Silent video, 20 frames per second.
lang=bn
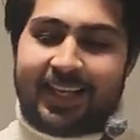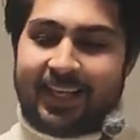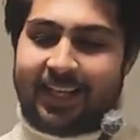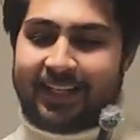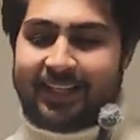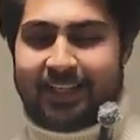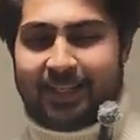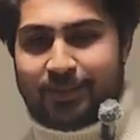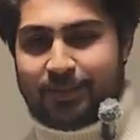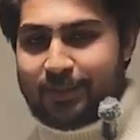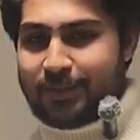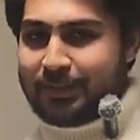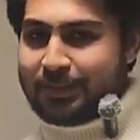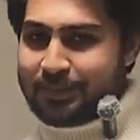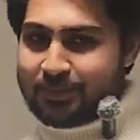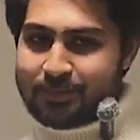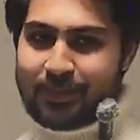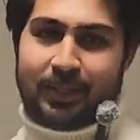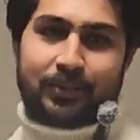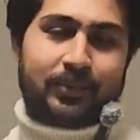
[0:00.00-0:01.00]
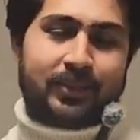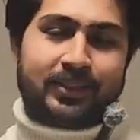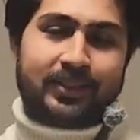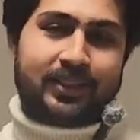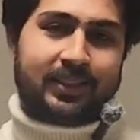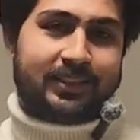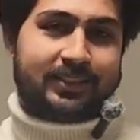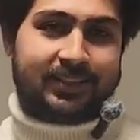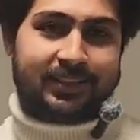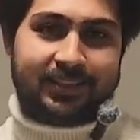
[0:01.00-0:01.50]
অ্যান্ড আরো কয়েকজন ভাই
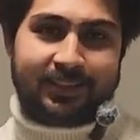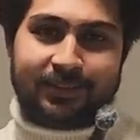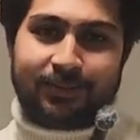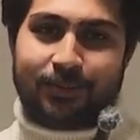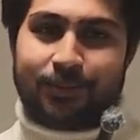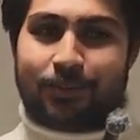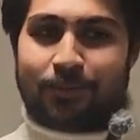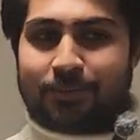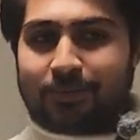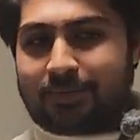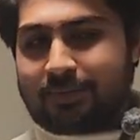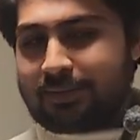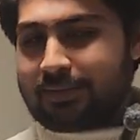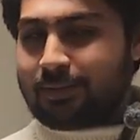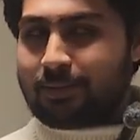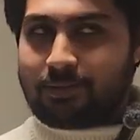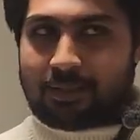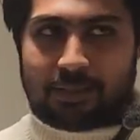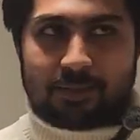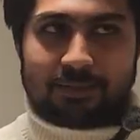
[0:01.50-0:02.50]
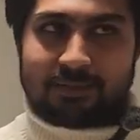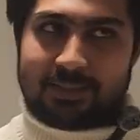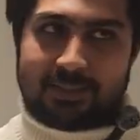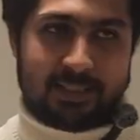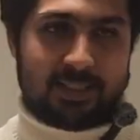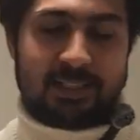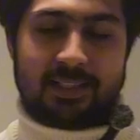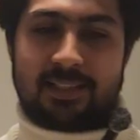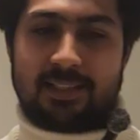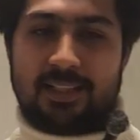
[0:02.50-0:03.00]
ব্রাদার আছে সো ওরা হচ্ছে
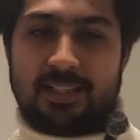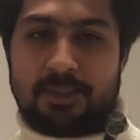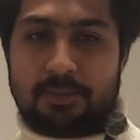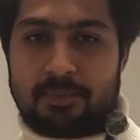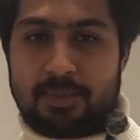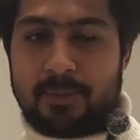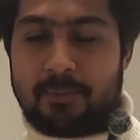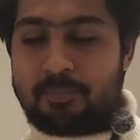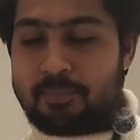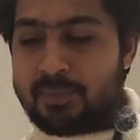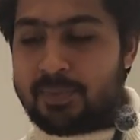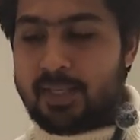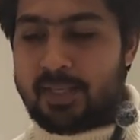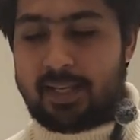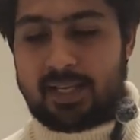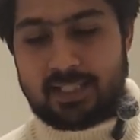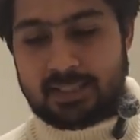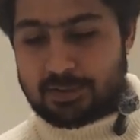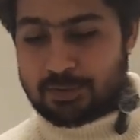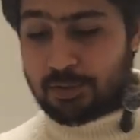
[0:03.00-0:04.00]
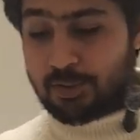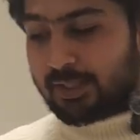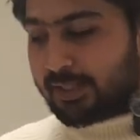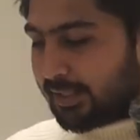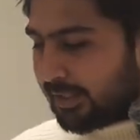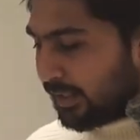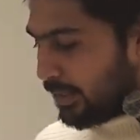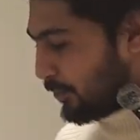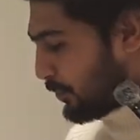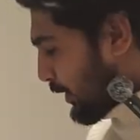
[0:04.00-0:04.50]
কালকে দেখবে অ্যান্ড চলেন
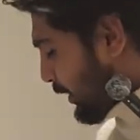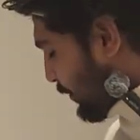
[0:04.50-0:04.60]
আগে আমরা